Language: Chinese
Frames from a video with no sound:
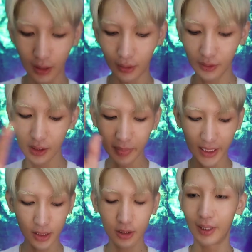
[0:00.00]
好，第一
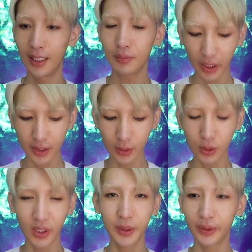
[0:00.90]
排试完，不好意思，我
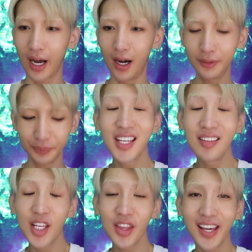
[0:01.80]
嘴里有糖，
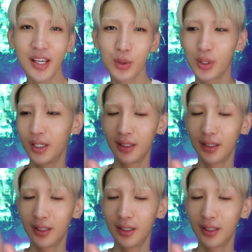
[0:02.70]
甜甜的颜色。